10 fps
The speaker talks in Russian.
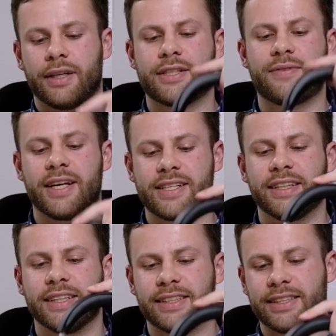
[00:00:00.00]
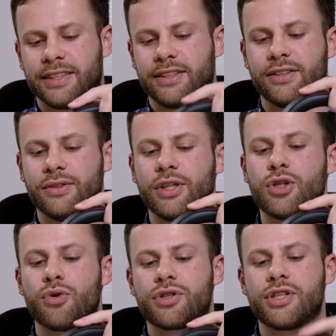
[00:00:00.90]
связанные с
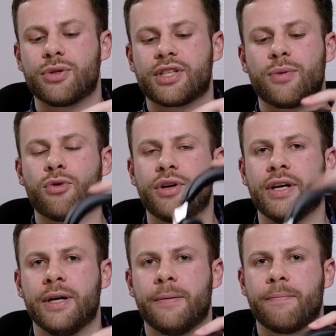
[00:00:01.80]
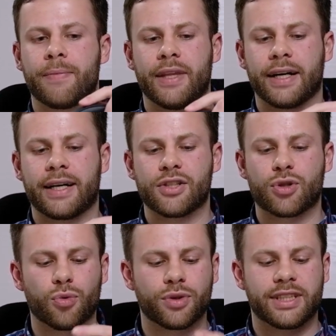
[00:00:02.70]
надежностью самой
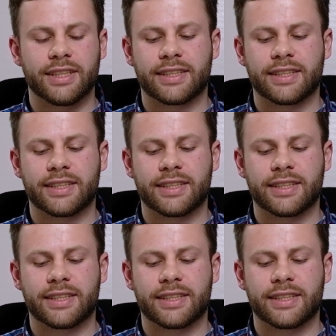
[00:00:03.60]
конструкции,